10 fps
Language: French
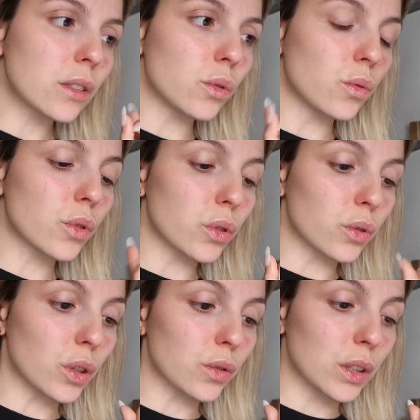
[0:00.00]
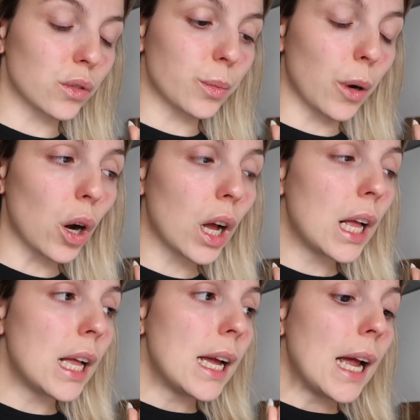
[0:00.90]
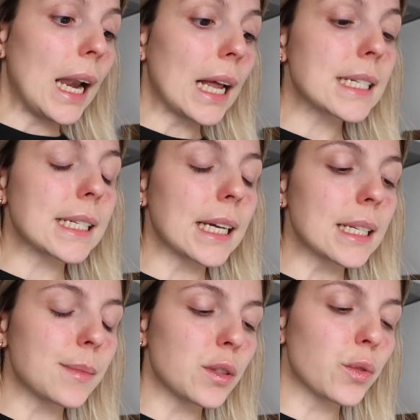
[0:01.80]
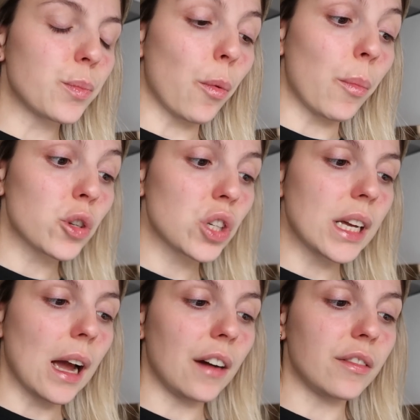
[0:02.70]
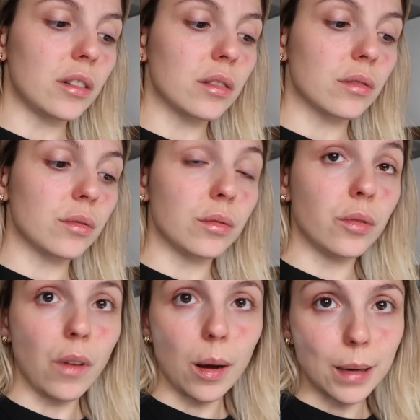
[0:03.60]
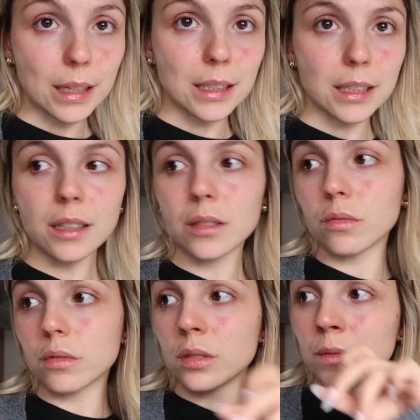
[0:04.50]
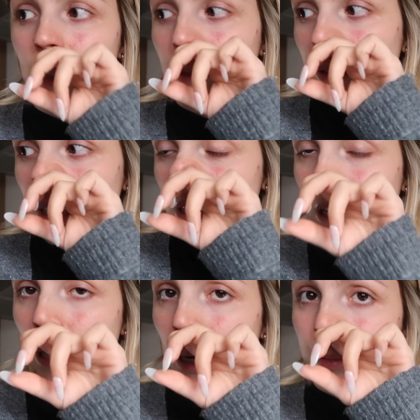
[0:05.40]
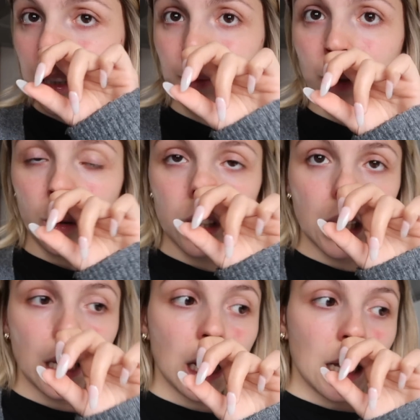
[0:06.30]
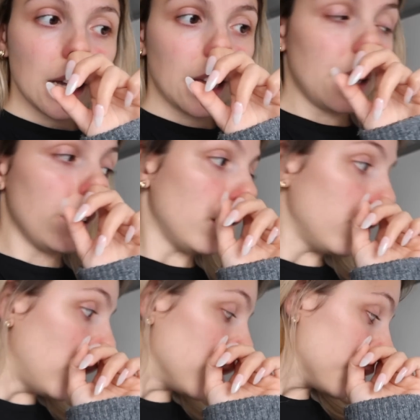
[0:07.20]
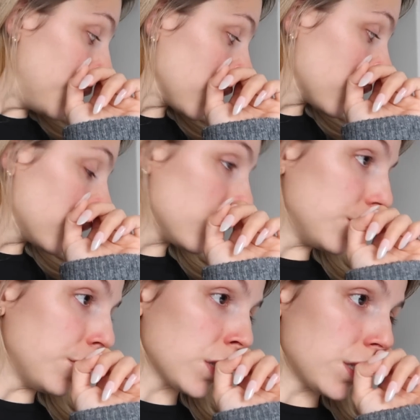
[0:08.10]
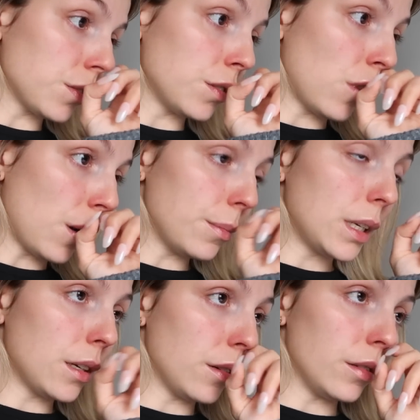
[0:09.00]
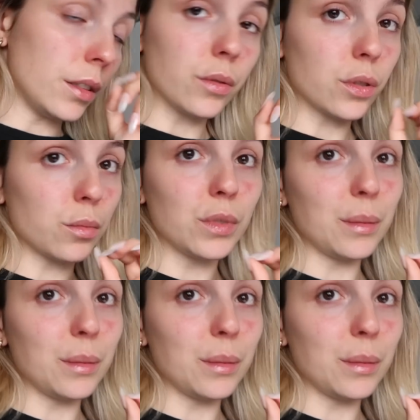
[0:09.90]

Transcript: Donc ce soir je ferai du sport. Là j'ai 15 minutes pour manger avant de devoir partir, donc je vais faire ça rapidement. Et euh, voilà, je sais pas trop ce que je vais manger, je vais voir, mais euh, il faut que je me